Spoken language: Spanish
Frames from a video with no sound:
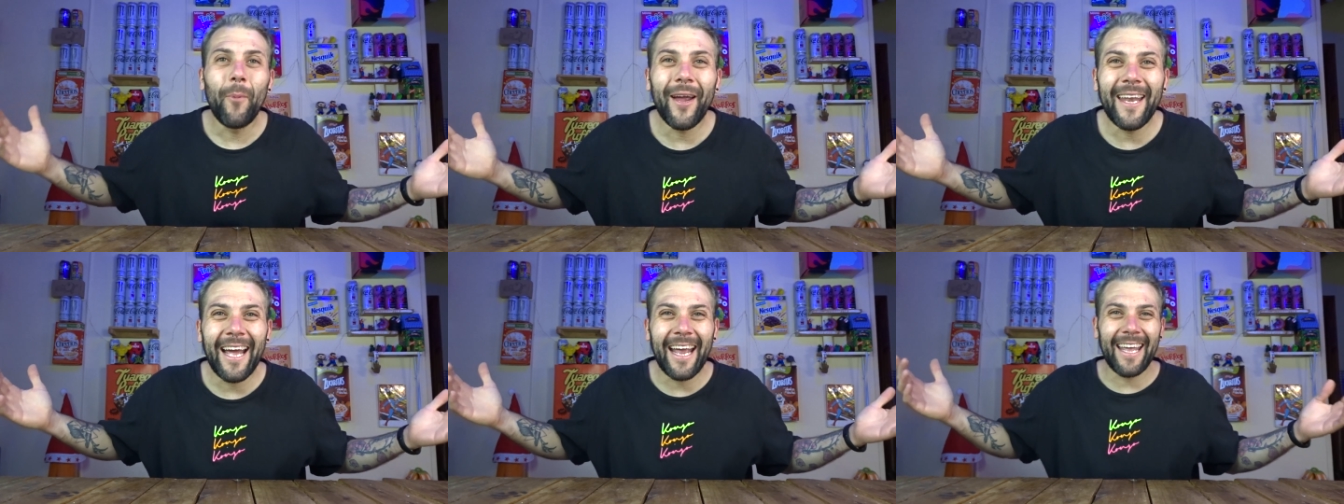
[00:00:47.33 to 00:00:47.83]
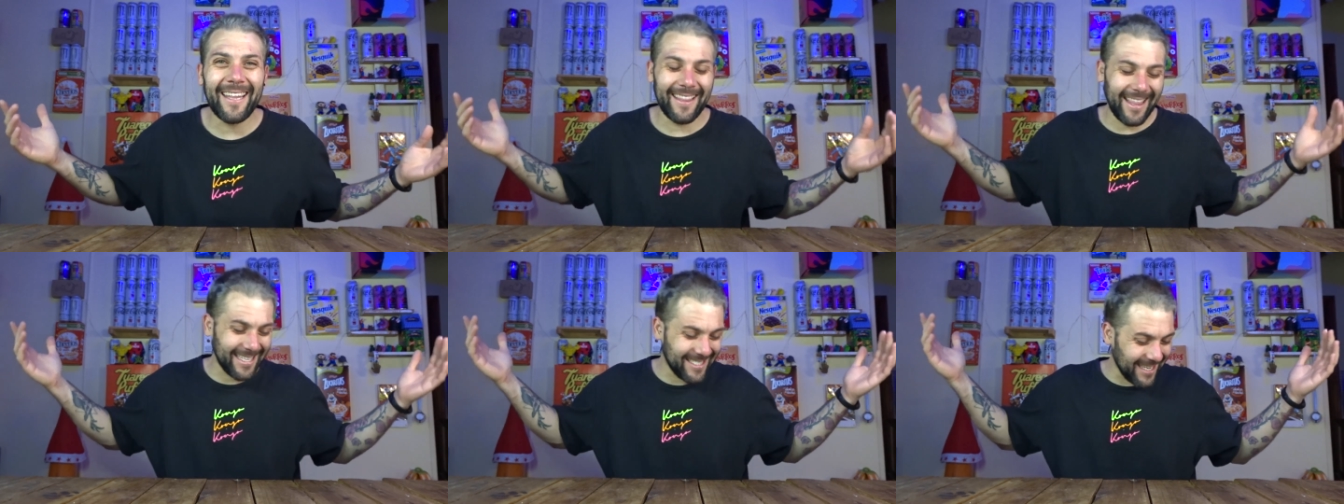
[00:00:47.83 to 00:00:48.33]
Buena
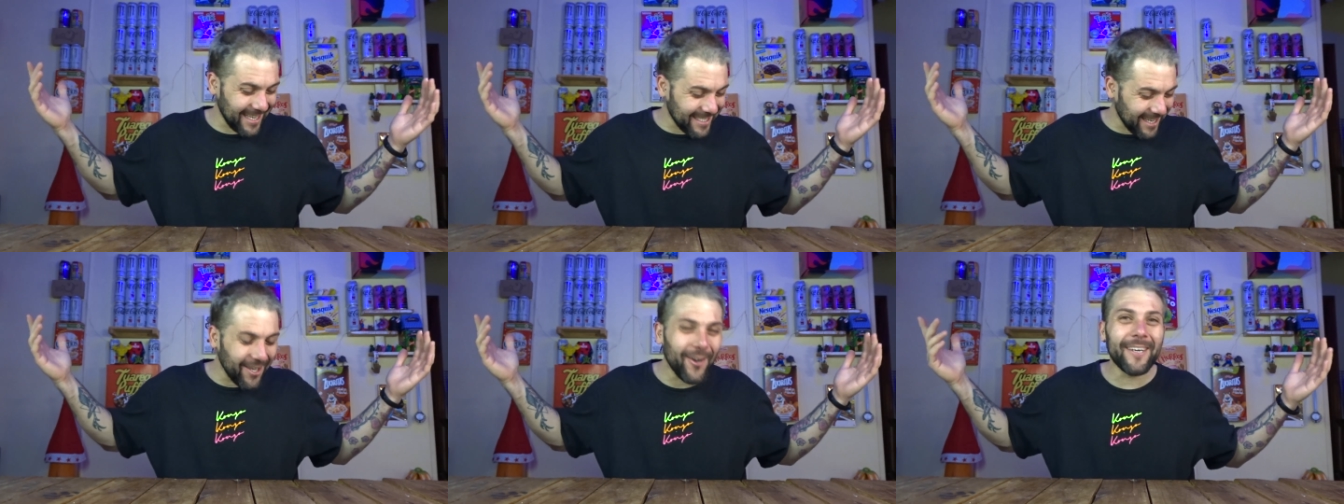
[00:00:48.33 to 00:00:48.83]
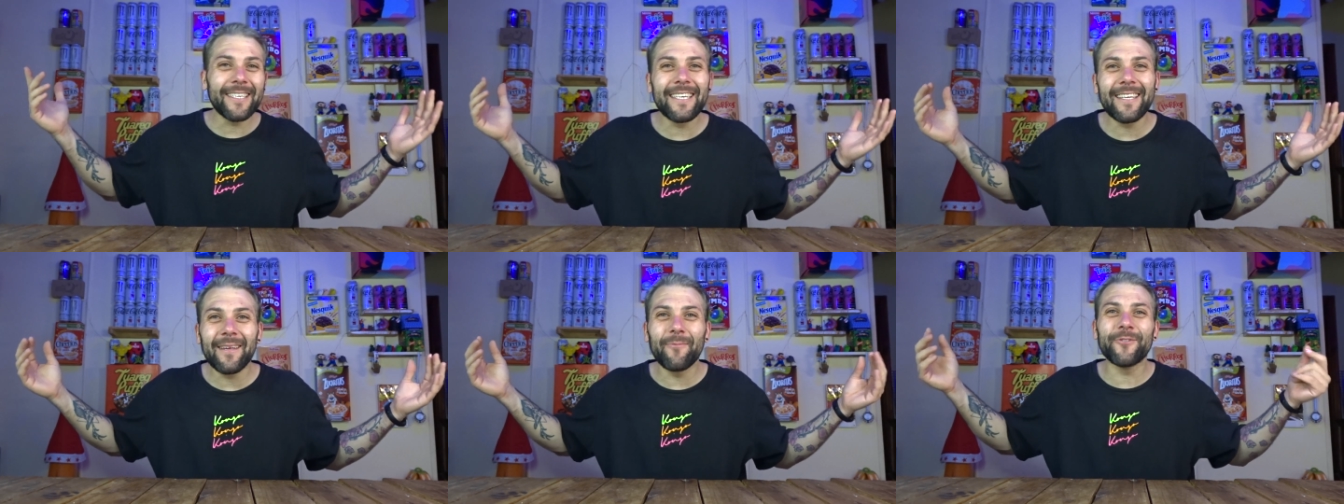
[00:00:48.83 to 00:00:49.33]
gente, sí señores, ya
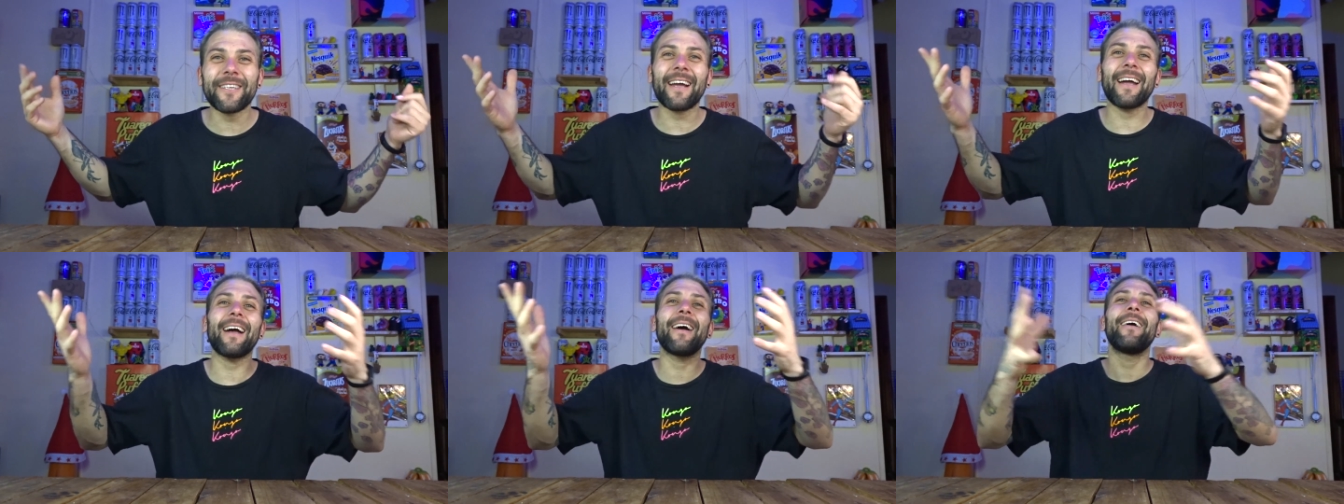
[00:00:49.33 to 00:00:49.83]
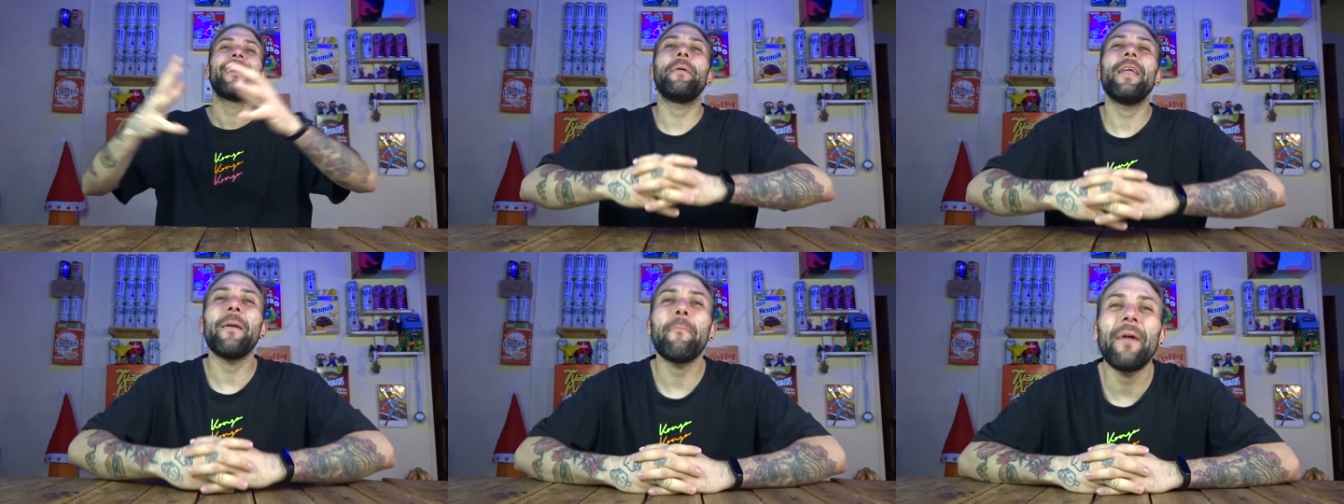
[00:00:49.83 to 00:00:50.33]
estamos acá.
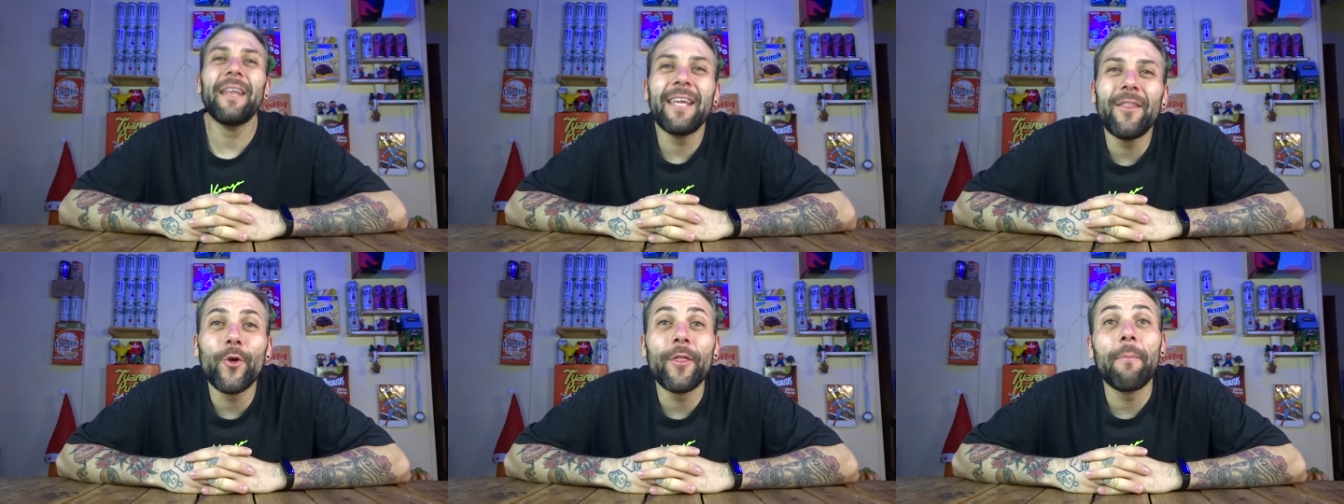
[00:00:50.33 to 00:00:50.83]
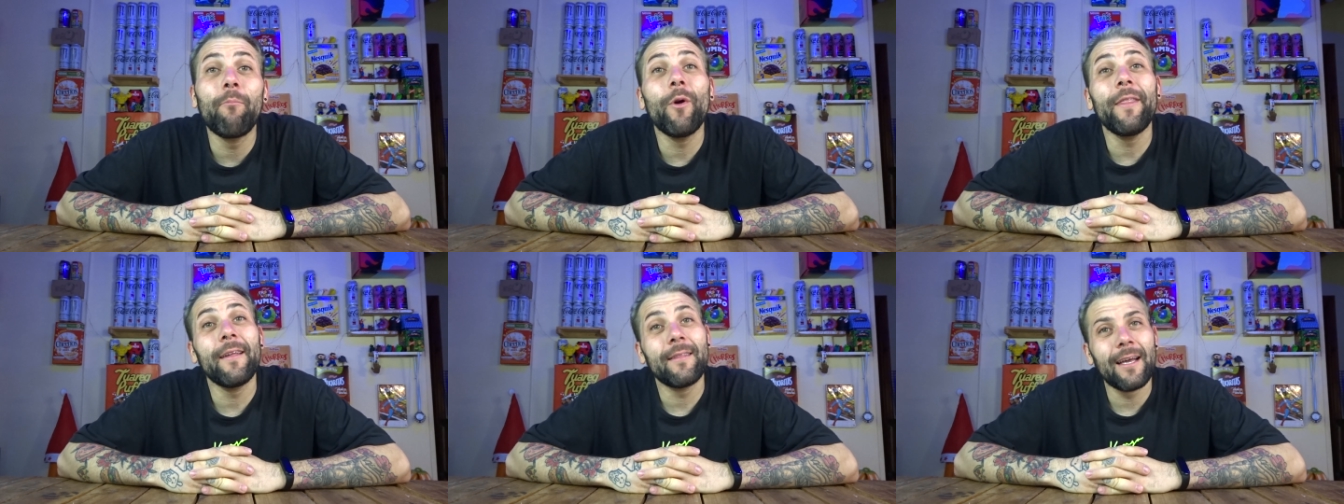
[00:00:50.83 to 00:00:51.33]
Bienvenidos
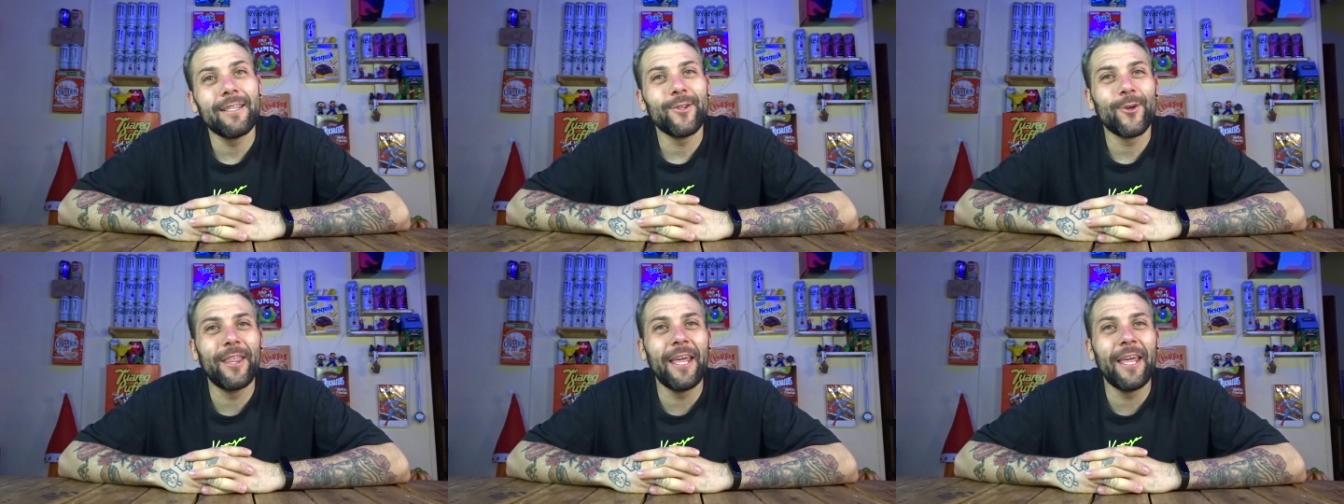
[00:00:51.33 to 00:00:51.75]
después de tanto